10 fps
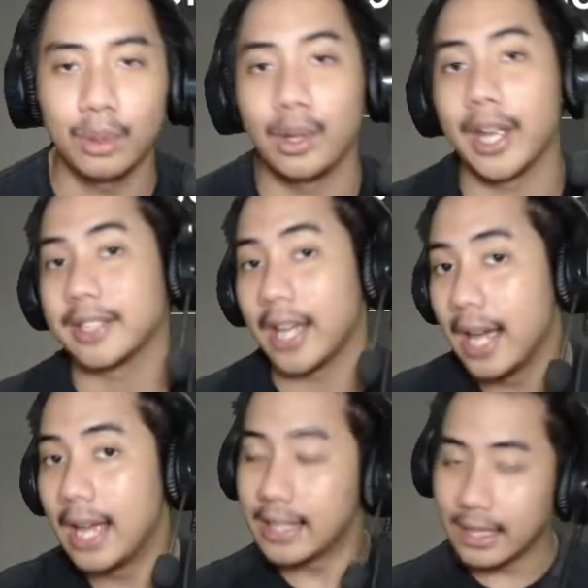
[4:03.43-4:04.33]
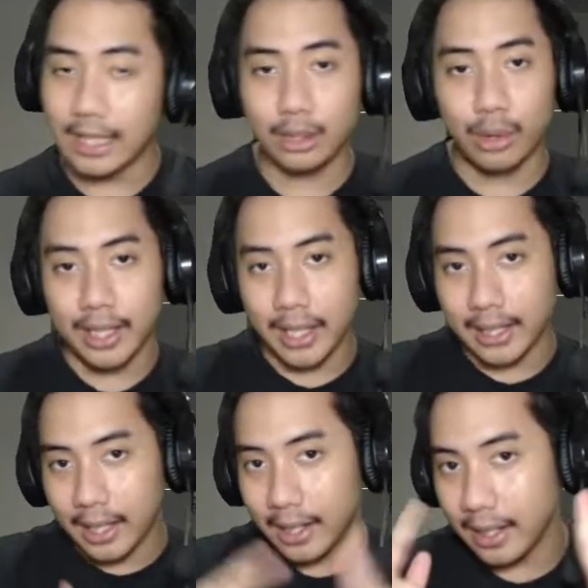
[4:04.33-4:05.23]
guys ya jadi langsung aja
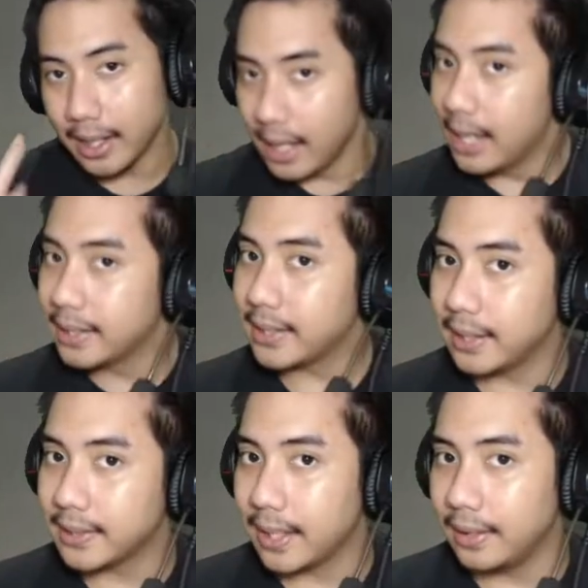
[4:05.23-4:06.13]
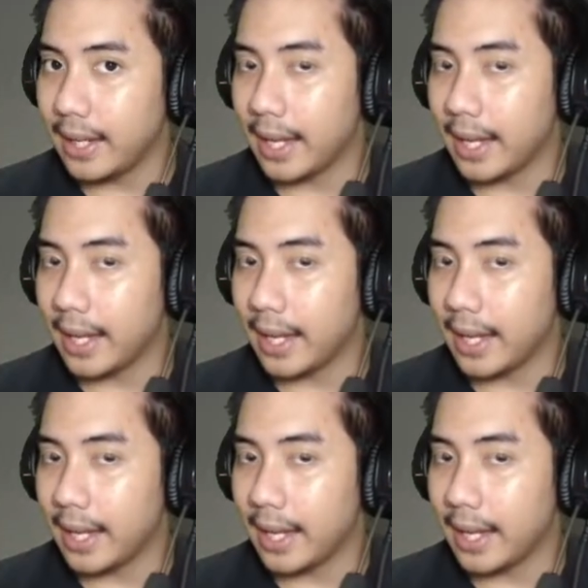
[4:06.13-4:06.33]
kita ke skill-skillnya